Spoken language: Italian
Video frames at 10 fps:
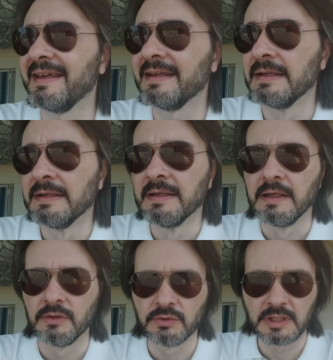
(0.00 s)
e
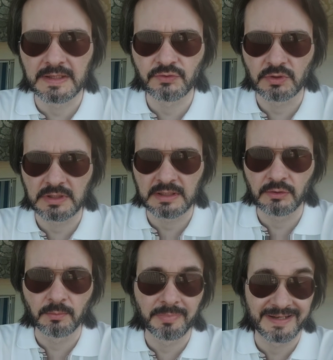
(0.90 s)
in ogni caso
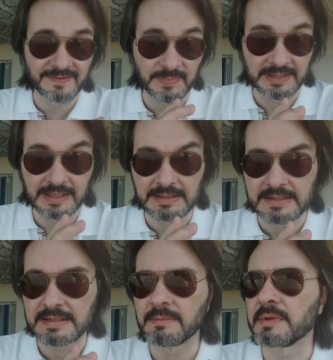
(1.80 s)
ritengo per
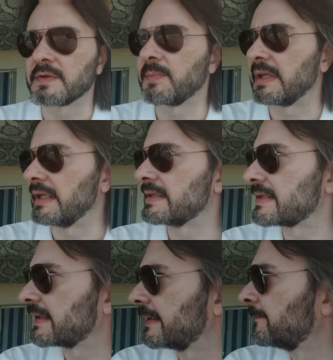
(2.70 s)
esperienza, per
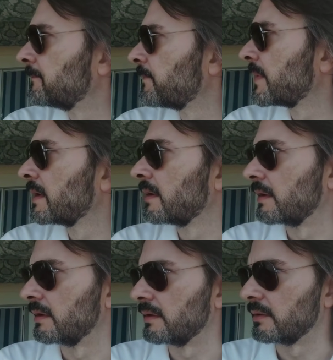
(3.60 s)
esperienza che
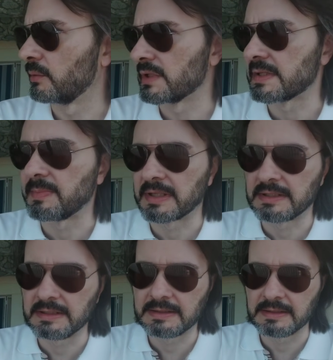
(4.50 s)
eh, queste
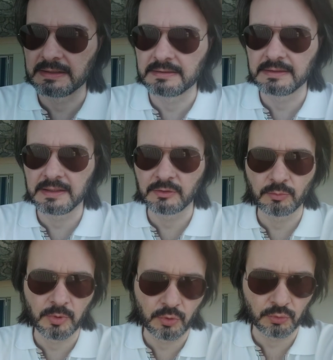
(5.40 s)
partite
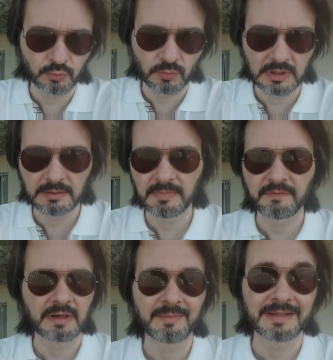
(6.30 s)
dicano poco o nulla, ma
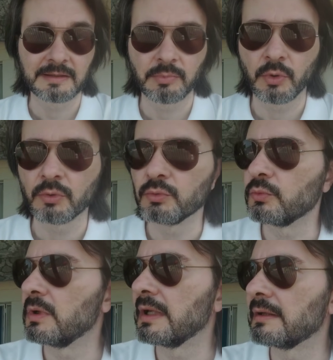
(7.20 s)
veramente poco o
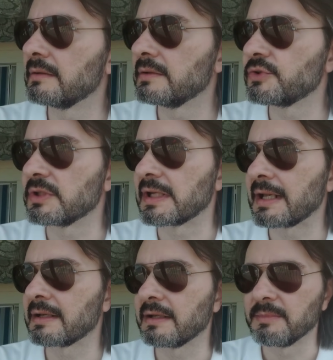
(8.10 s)
nulla. In
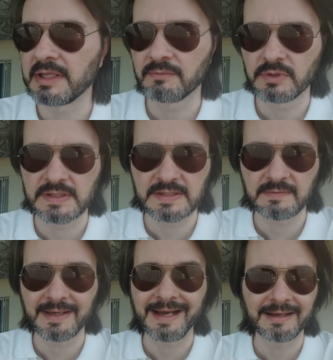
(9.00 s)
generale le amichevoli
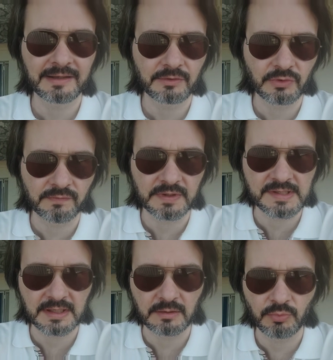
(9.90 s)
estive, anche con
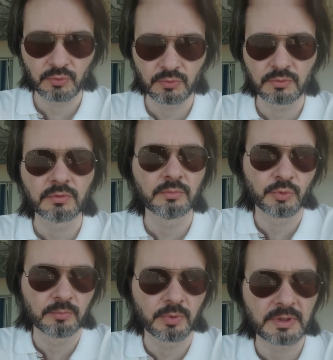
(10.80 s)
avversari più,
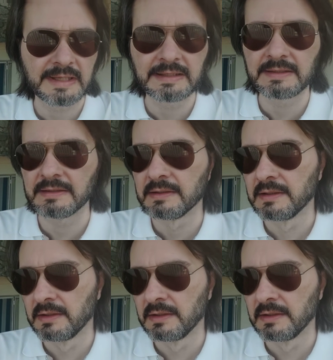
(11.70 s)
più importanti,